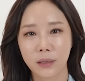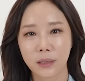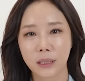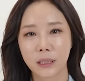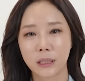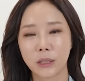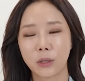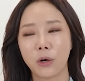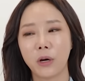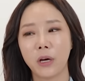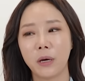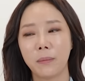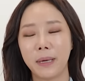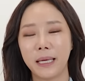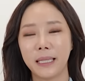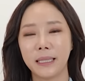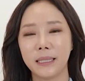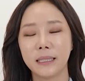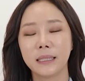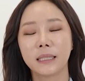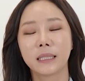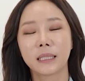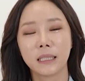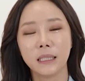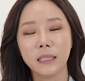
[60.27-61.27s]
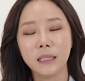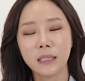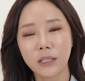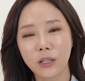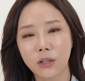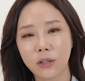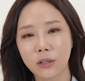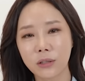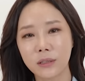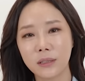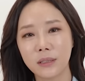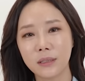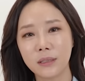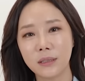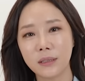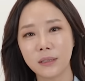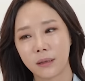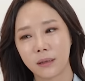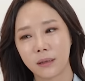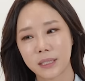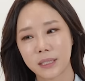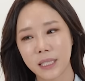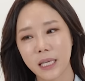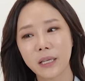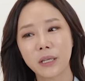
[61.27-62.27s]
그거에 맞는 근거를
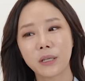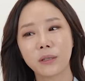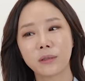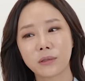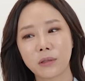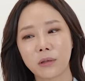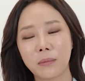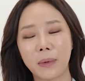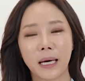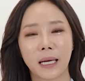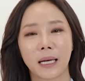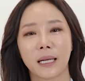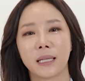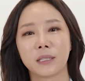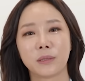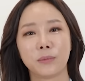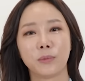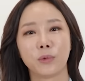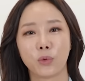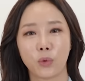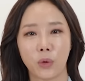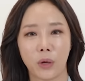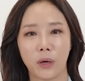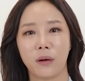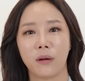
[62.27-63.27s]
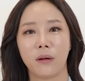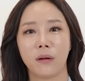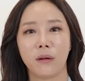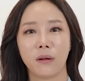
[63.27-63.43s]
챙겨서 말하시면 돼요.